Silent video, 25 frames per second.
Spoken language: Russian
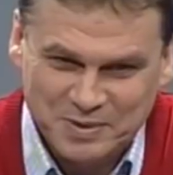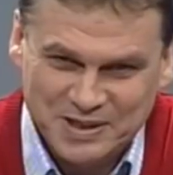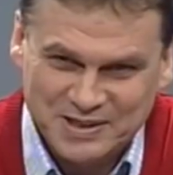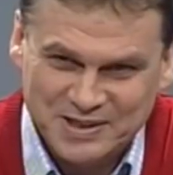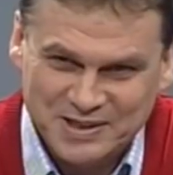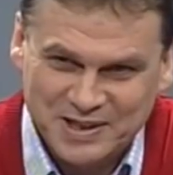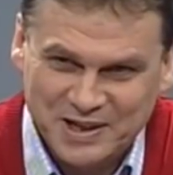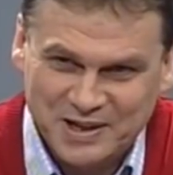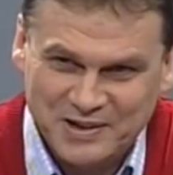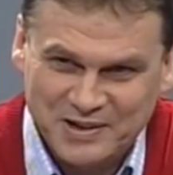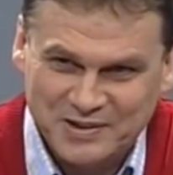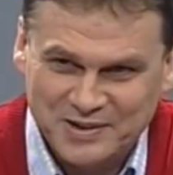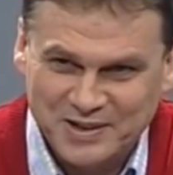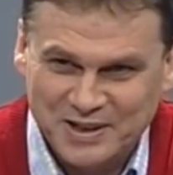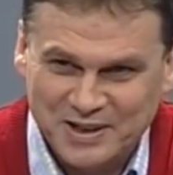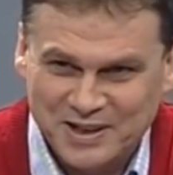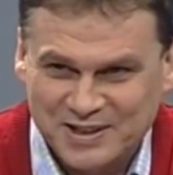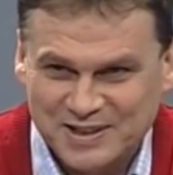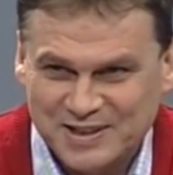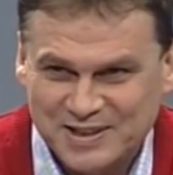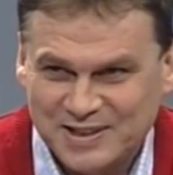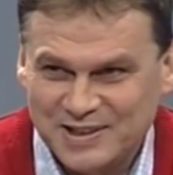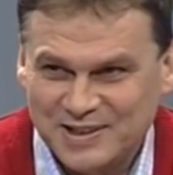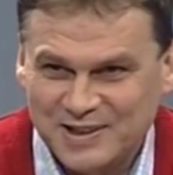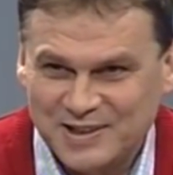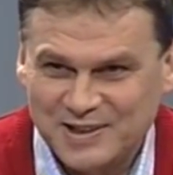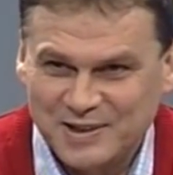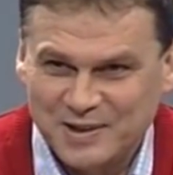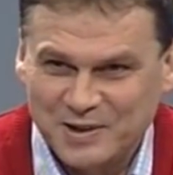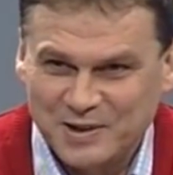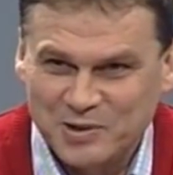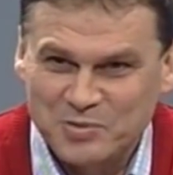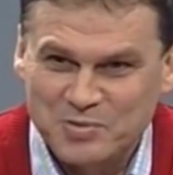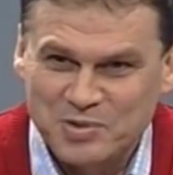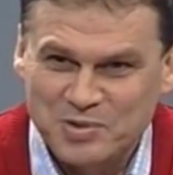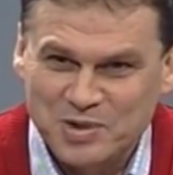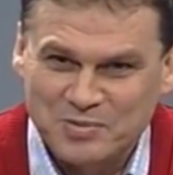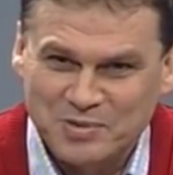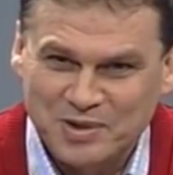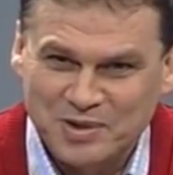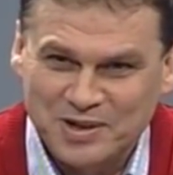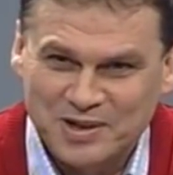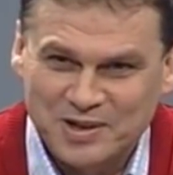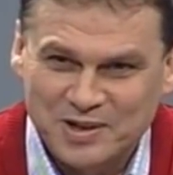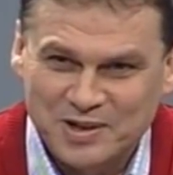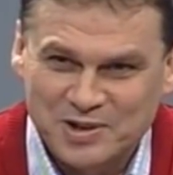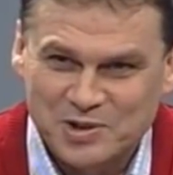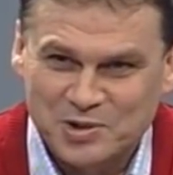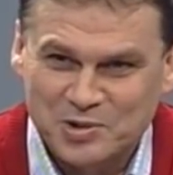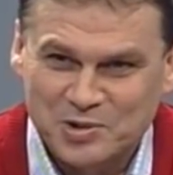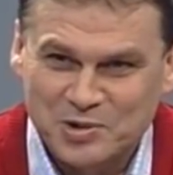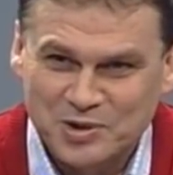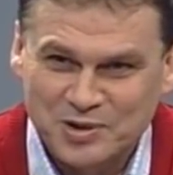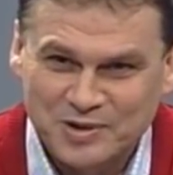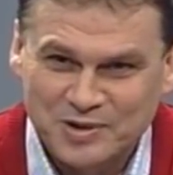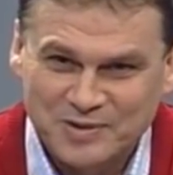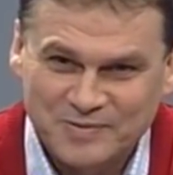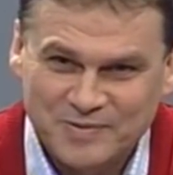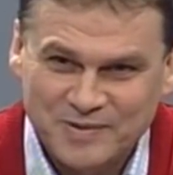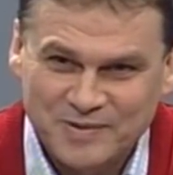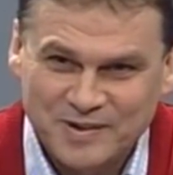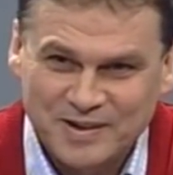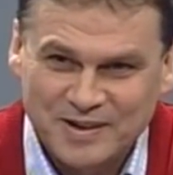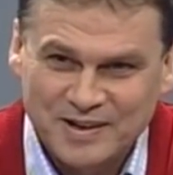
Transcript: поздравить наших любимых жен,